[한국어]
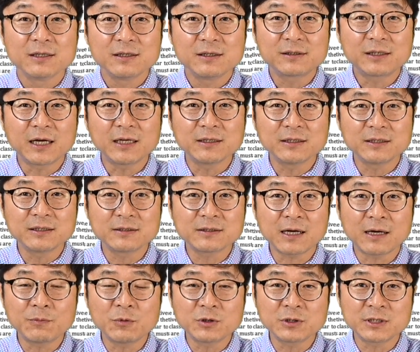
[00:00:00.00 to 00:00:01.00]
일단 이
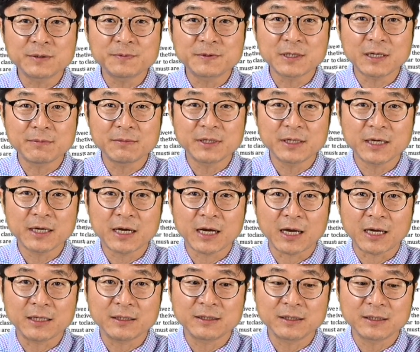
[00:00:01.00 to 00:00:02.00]
3월 13일의
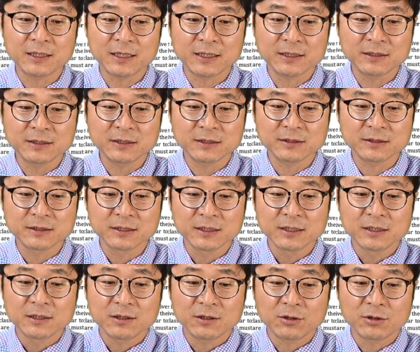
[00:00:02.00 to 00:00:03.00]
가이드라인은
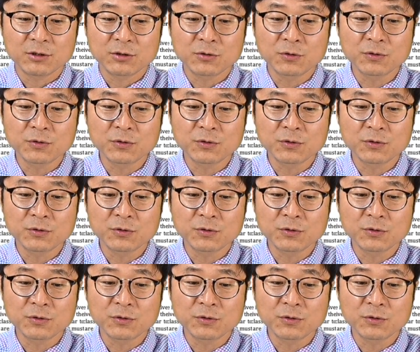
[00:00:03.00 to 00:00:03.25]
어,